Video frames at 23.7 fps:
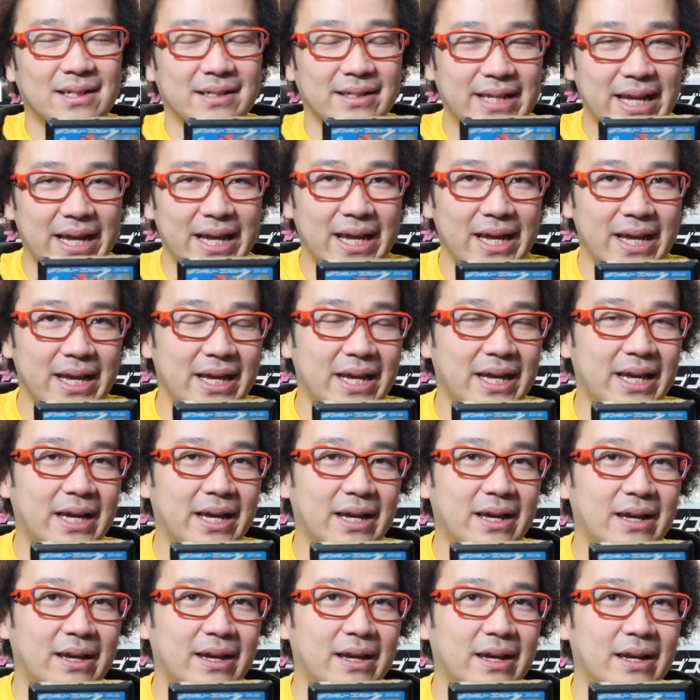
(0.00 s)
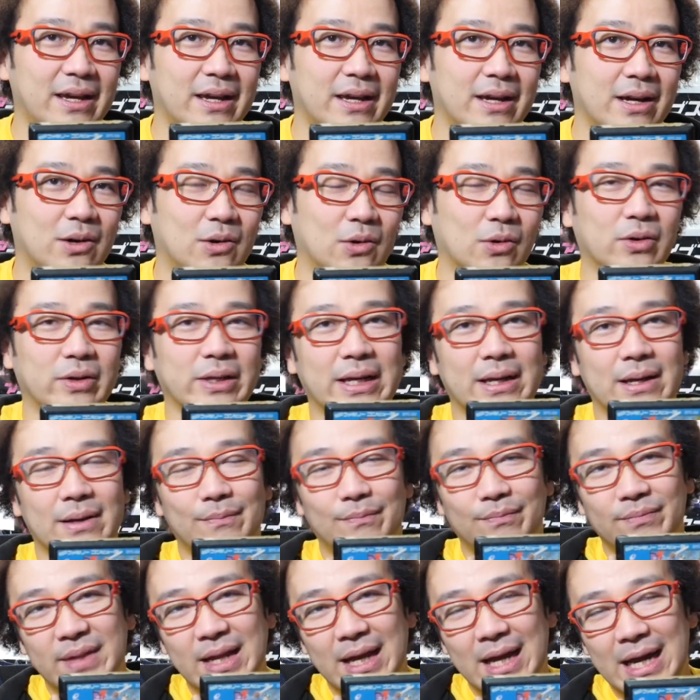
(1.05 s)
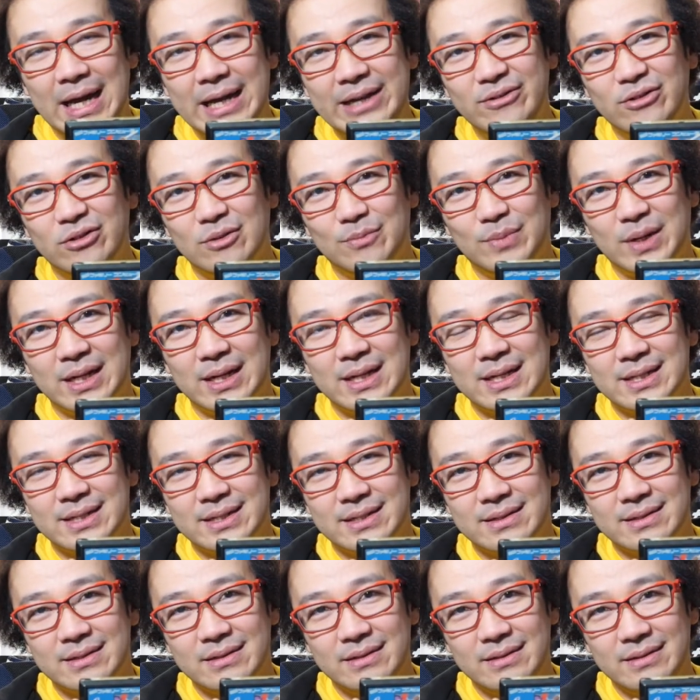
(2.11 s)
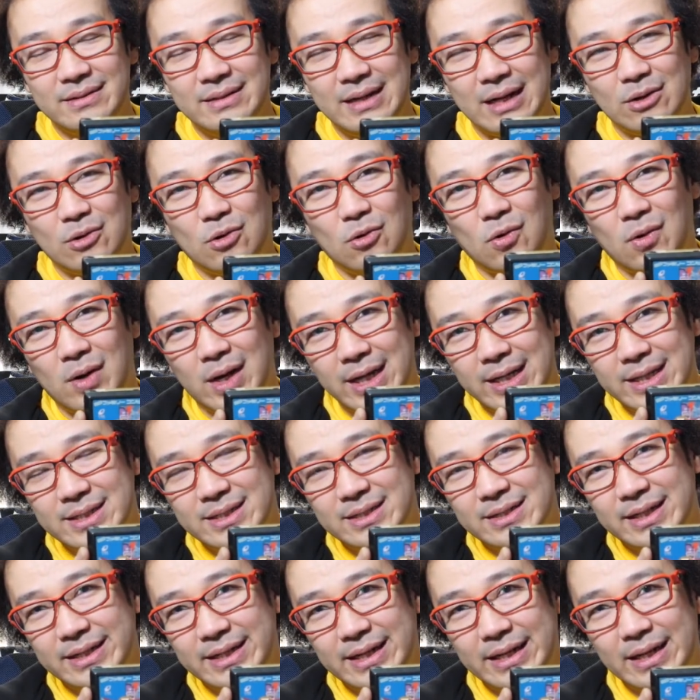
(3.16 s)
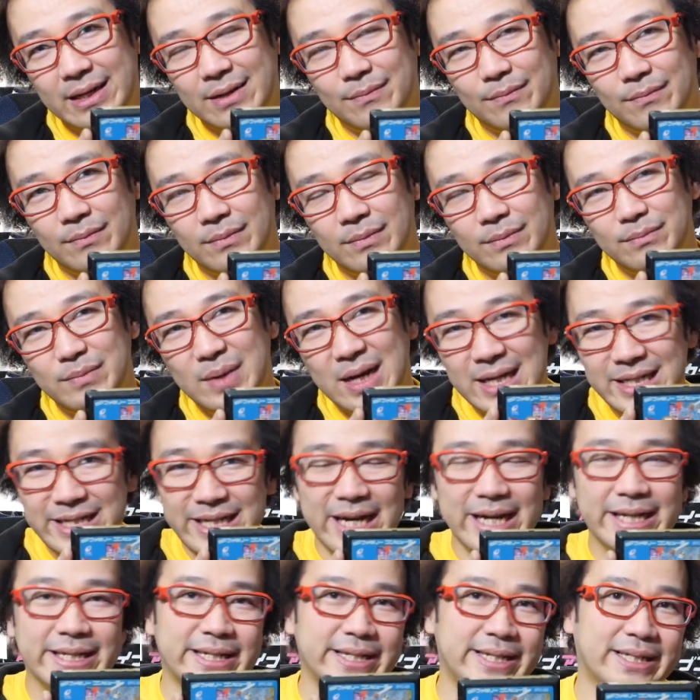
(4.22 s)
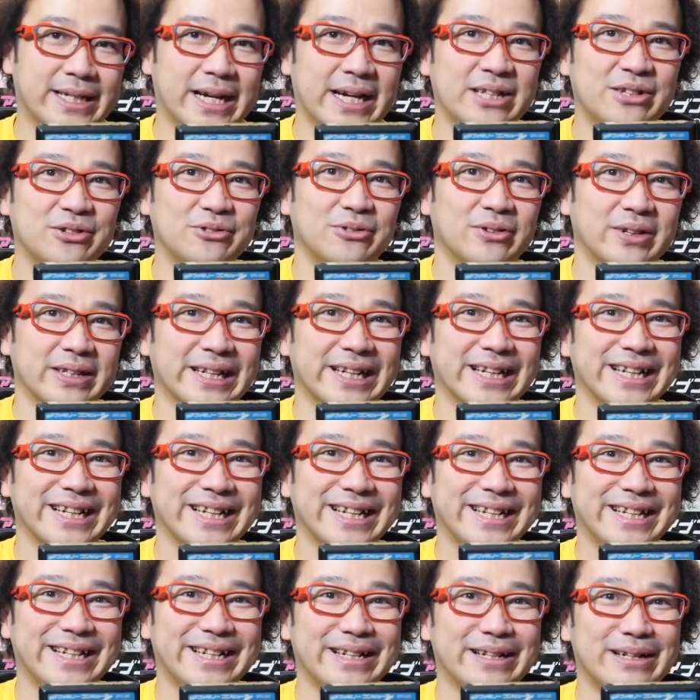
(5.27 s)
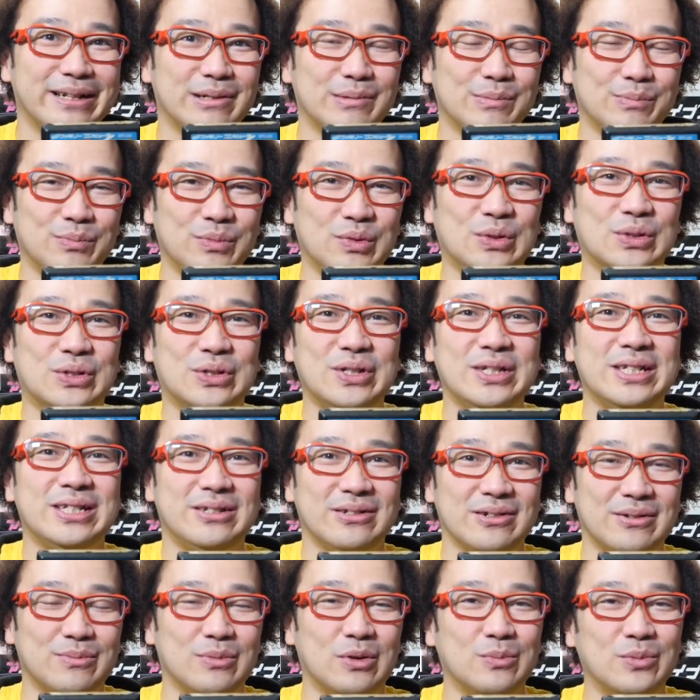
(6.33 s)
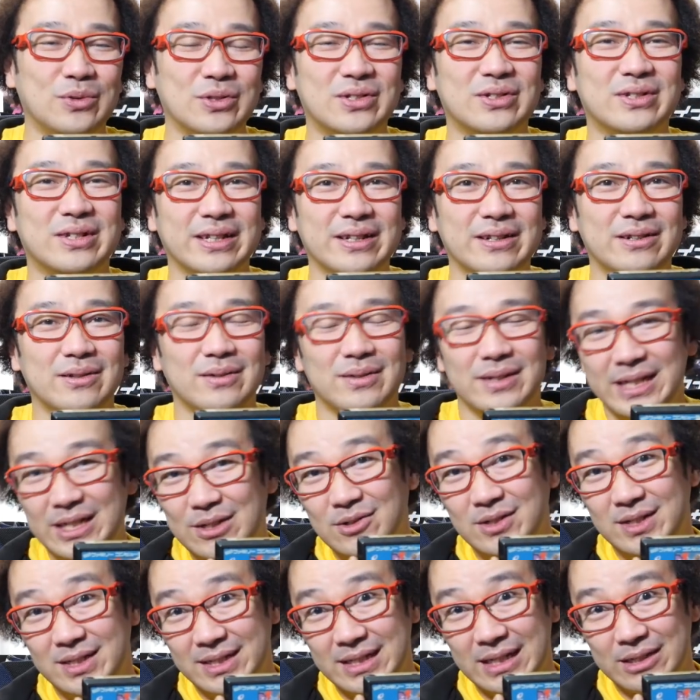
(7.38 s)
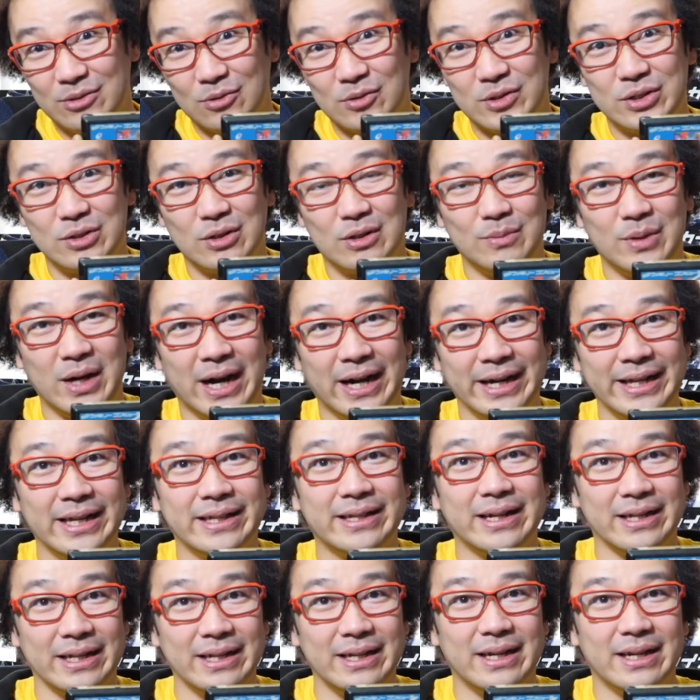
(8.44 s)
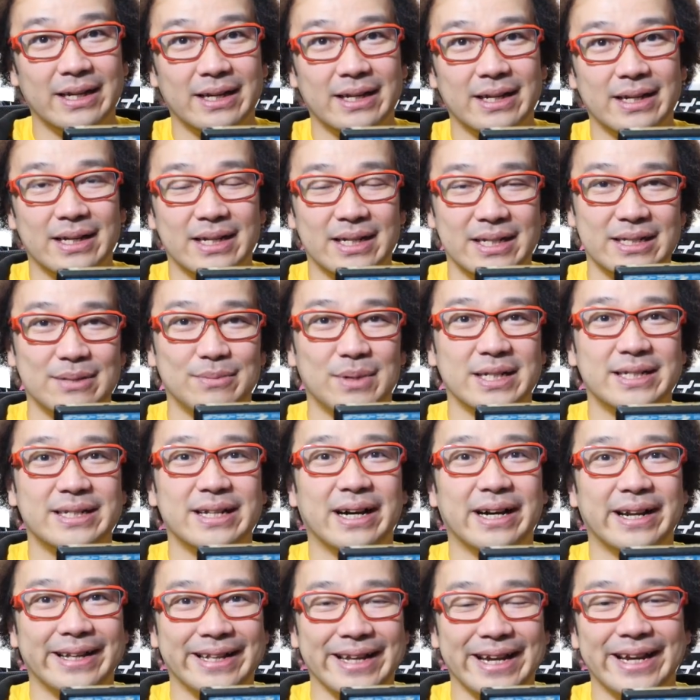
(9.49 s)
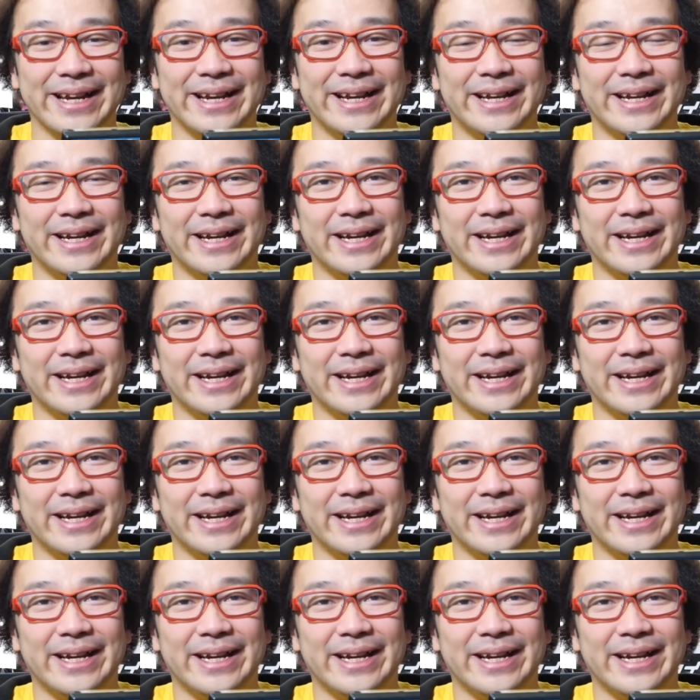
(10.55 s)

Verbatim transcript: で、えー、このね難易度のバランスが後半につれてね、マザーに近いっていうのかな、むずいんですよ。もうむずすぎる、理不尽な即死とかもありえたりしましたからね、